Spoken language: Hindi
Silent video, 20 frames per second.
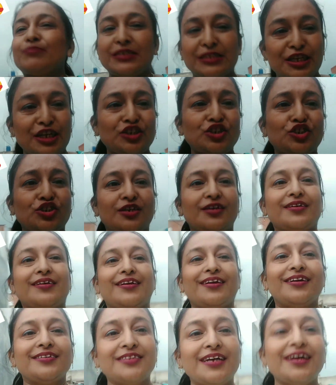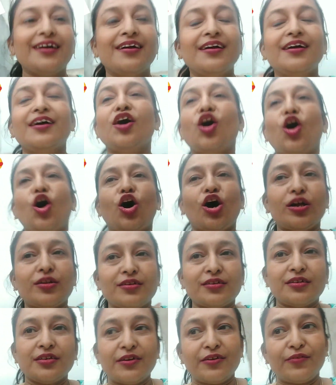आपके साथ शेयर किया जाए और
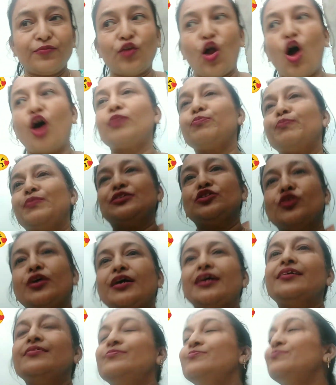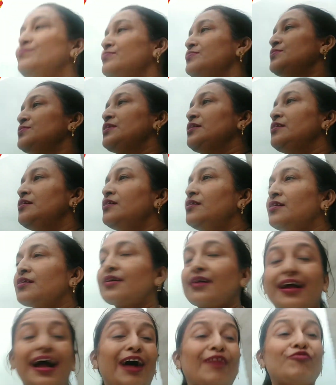ब्लॉग पे जो है
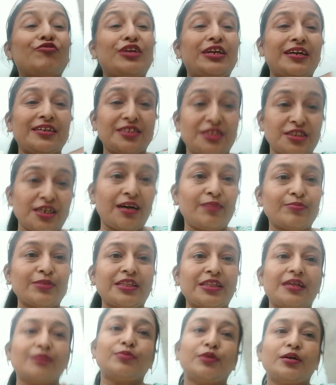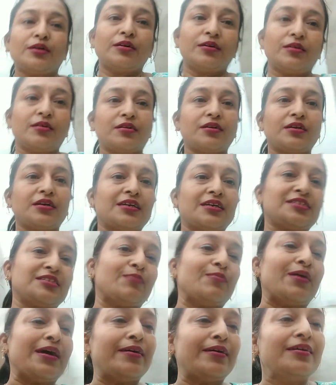काफ़ी अच्छा मतलब इस
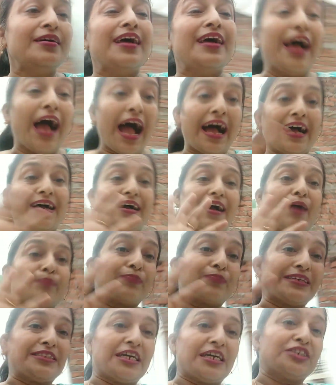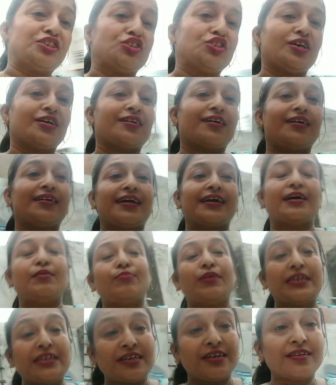समय आपके साथ शेयर करने का
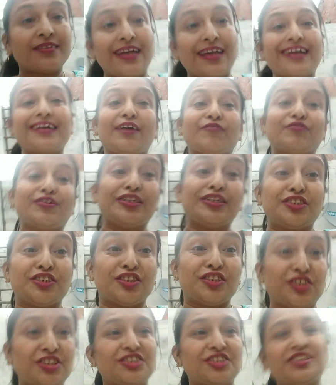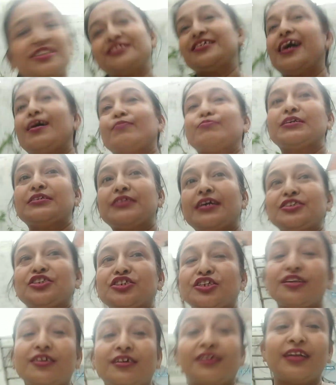मन करता है काफ़ी अच्छी अच्छी चीज़ें आपके साथ
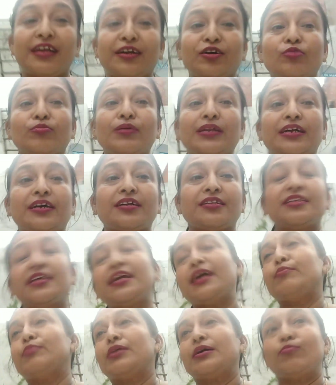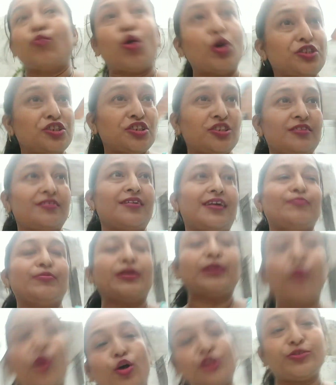शेयर करने का मन करती है बिग बॉस चल रहा है
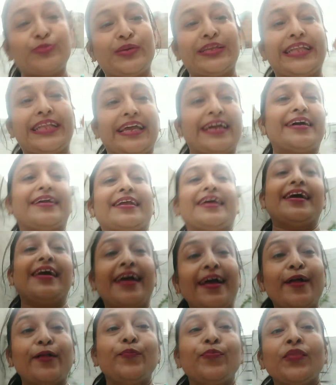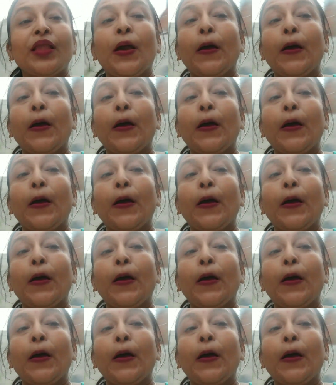बिग बॉस भी देख रहे हैं